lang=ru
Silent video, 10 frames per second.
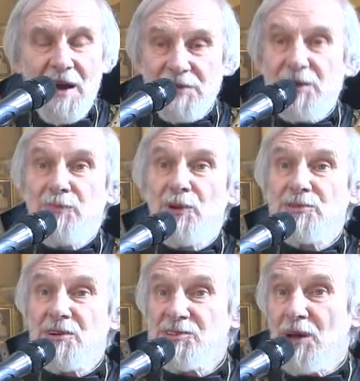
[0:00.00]
Хотя
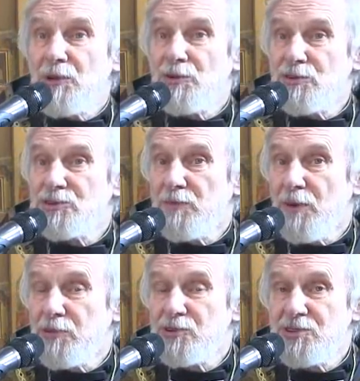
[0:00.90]
Петр из самых лучших
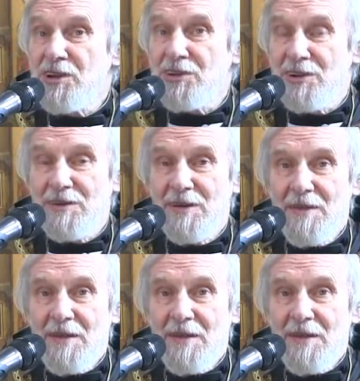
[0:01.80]
побуждений